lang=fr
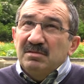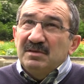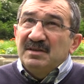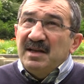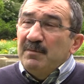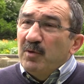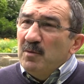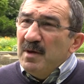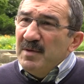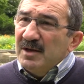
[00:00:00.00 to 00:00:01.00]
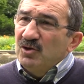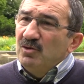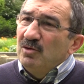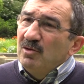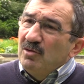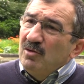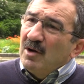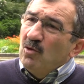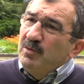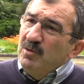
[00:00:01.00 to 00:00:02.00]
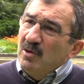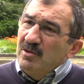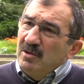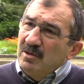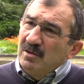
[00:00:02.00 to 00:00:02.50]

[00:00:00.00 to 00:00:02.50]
cinq premiers matchs de, la Coupe du Monde